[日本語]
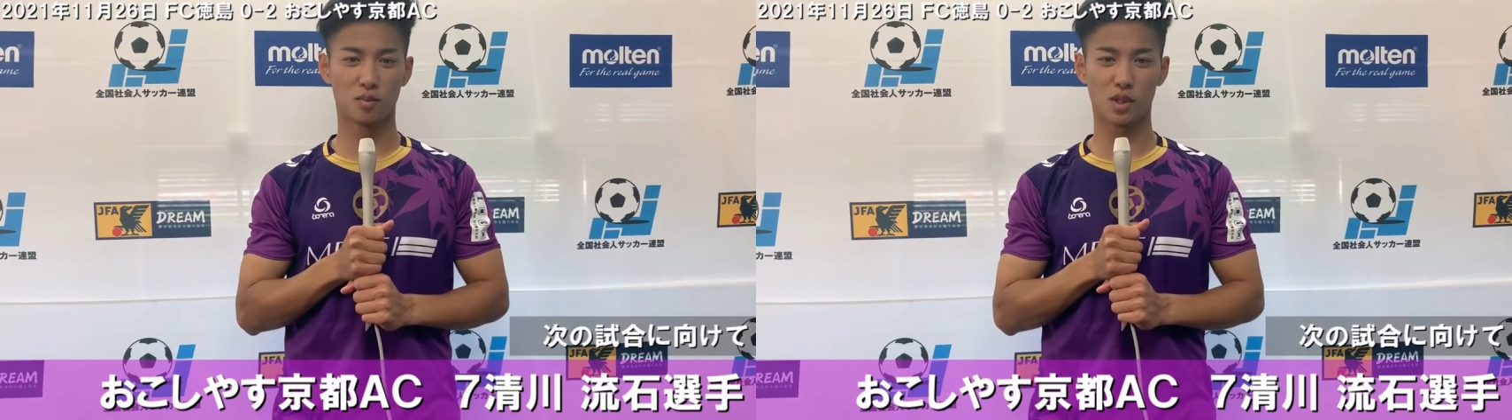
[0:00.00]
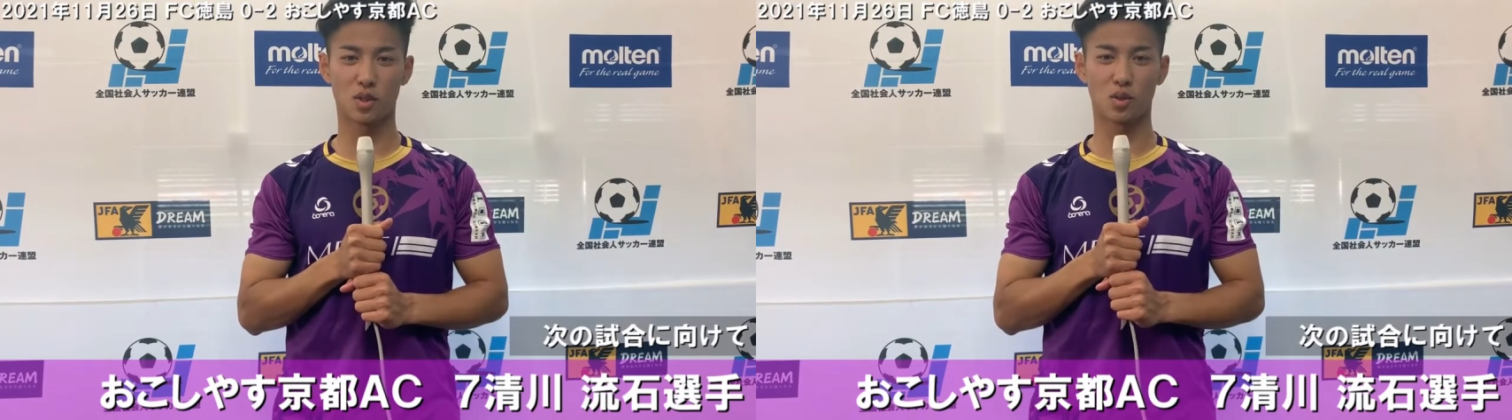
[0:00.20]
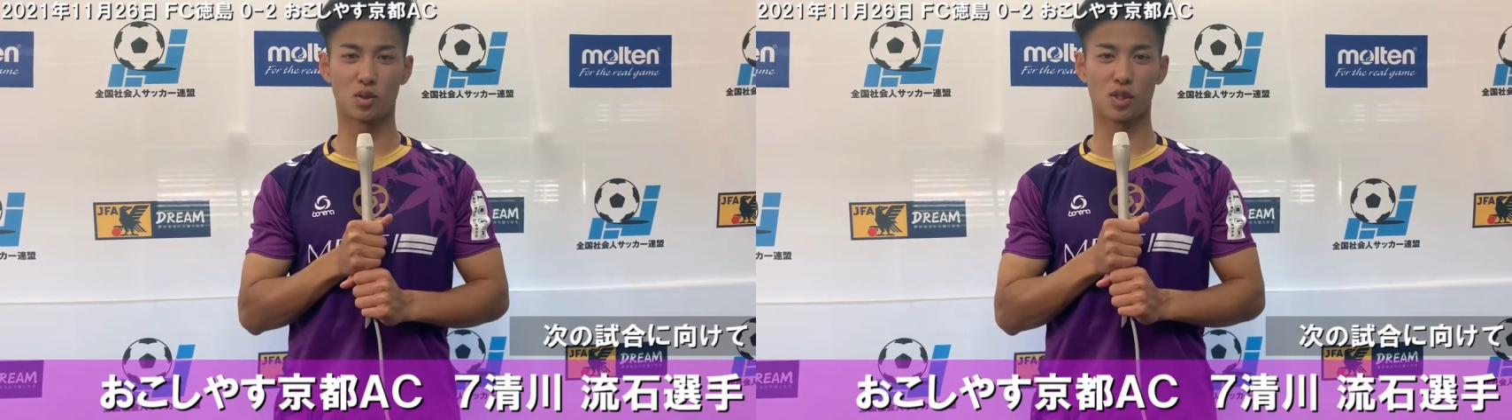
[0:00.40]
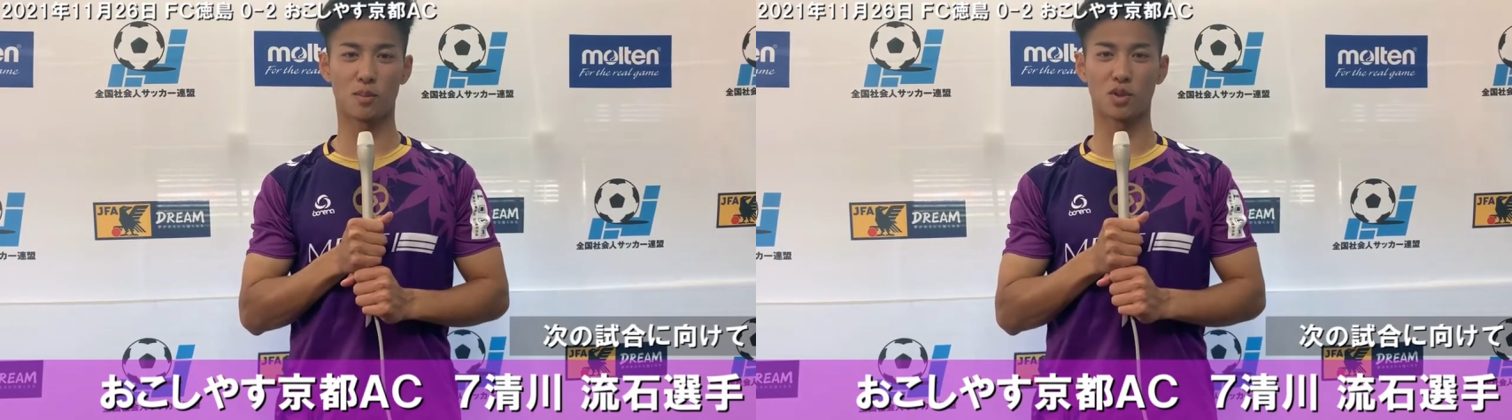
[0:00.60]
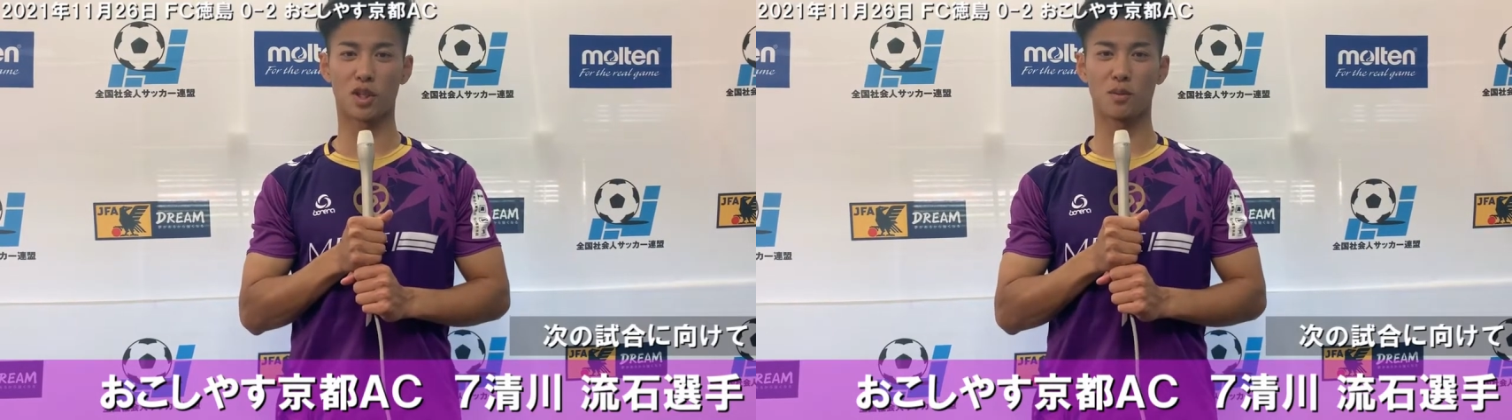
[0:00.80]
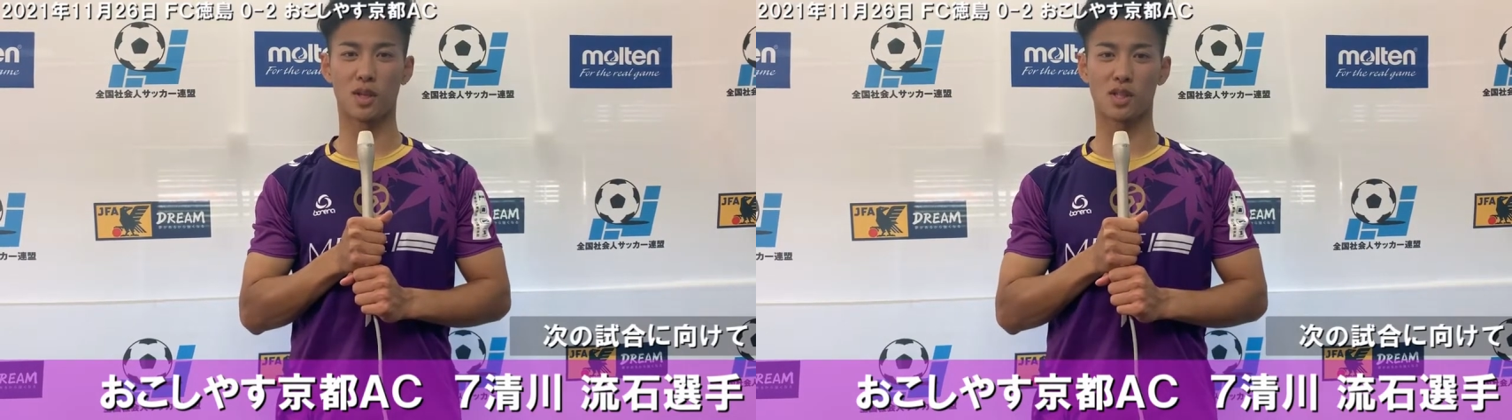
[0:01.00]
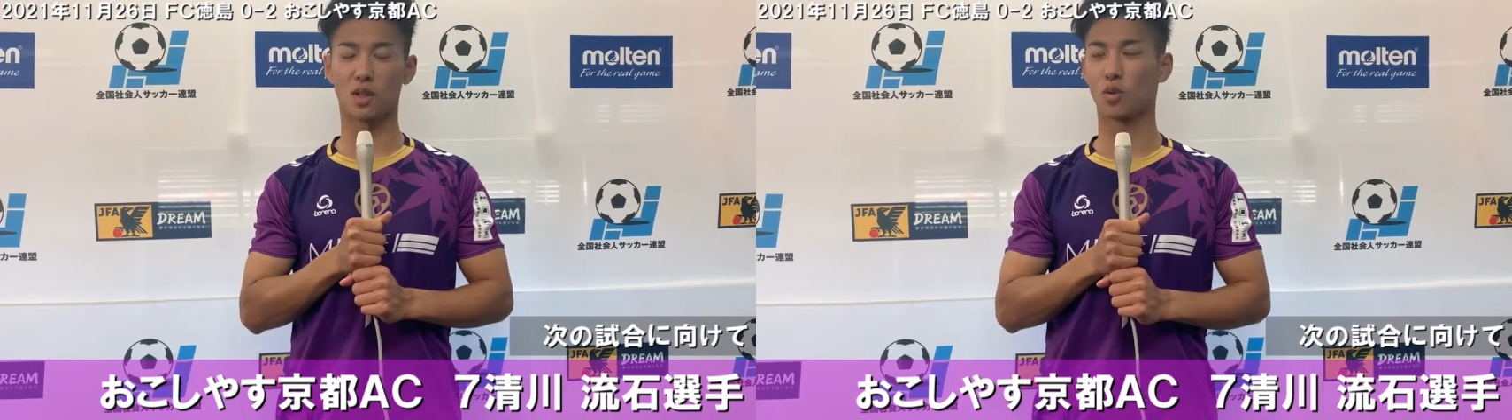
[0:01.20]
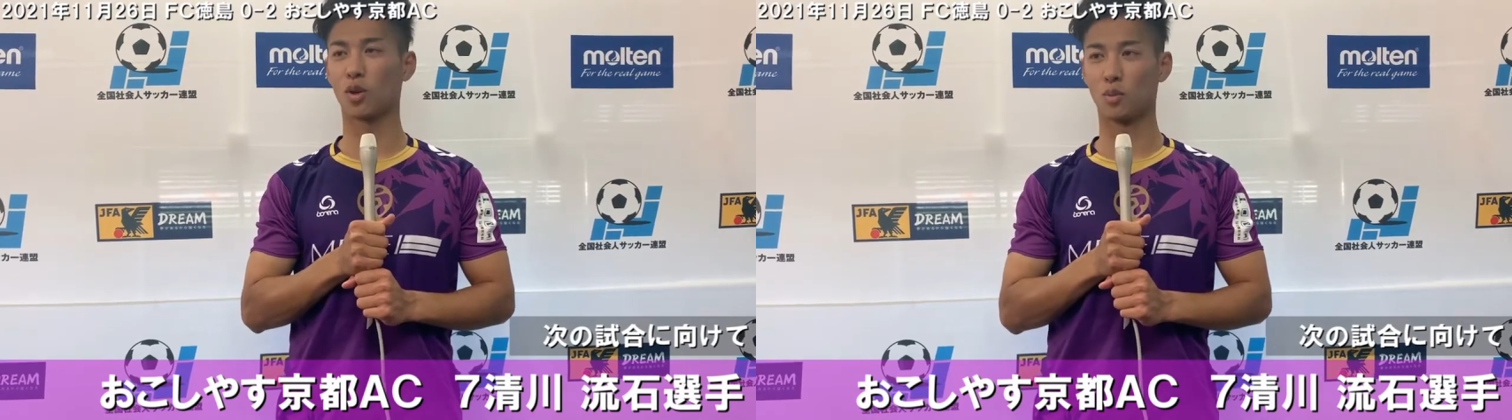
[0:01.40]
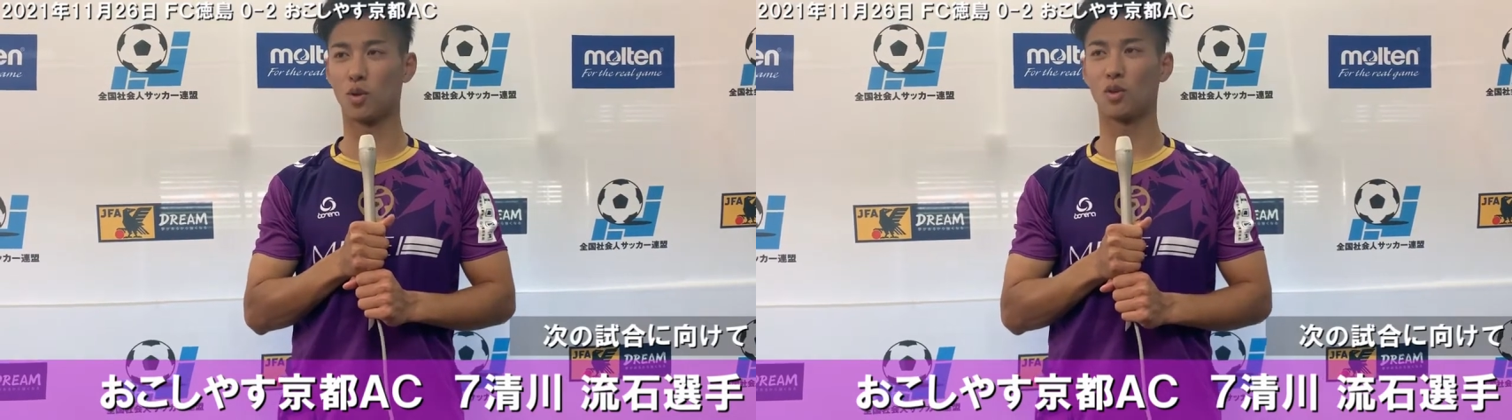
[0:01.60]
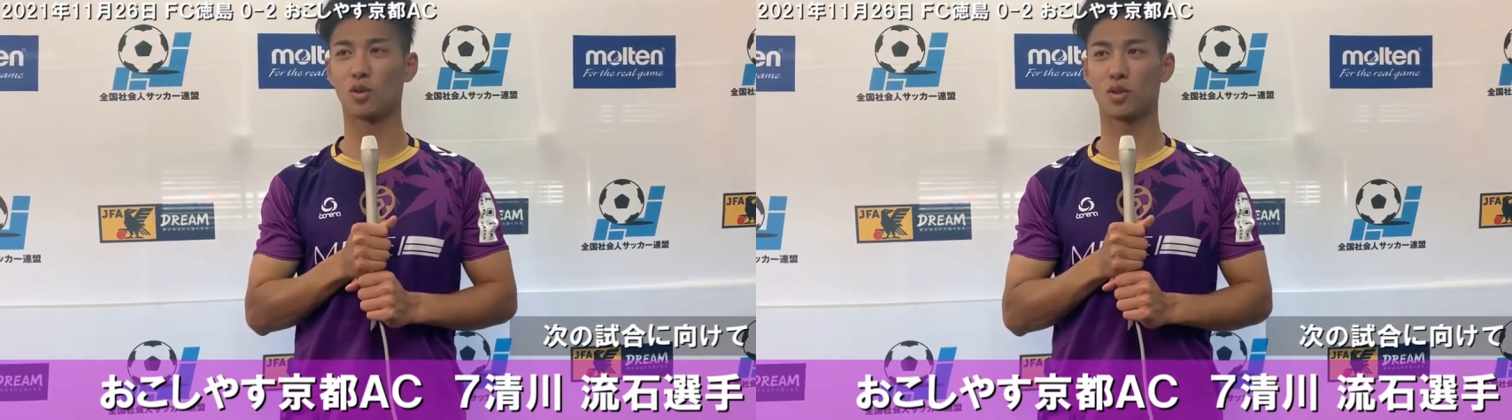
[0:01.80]
まあ、そのサポーターの皆さんの声
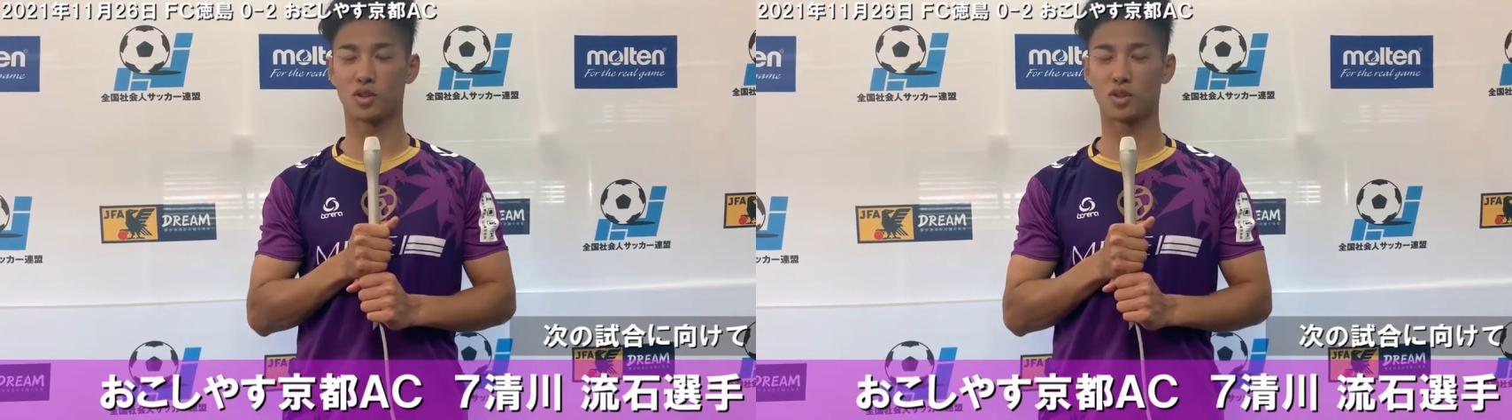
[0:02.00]
も